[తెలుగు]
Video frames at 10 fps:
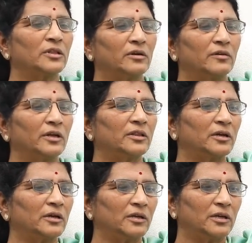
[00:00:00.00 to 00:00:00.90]
తర్వాత
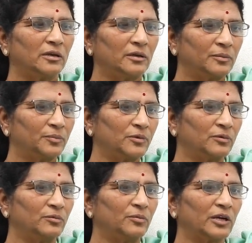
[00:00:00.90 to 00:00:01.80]
ఈ
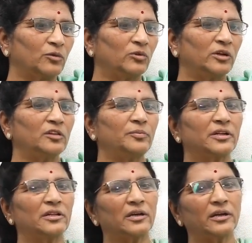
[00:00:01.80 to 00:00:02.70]
ఇప్పుడు మనకున్నది
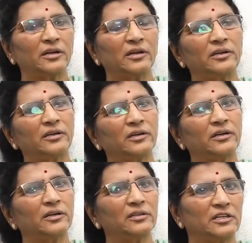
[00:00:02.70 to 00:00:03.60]
ప్రధానంగా
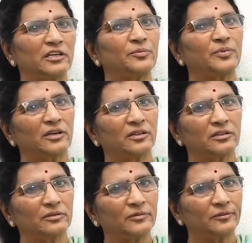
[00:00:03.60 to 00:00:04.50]
ఏంటంటే తీర
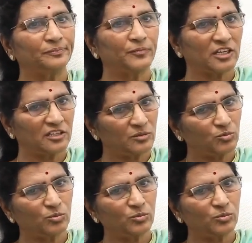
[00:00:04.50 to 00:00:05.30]
ప్రాంతం దాదాపు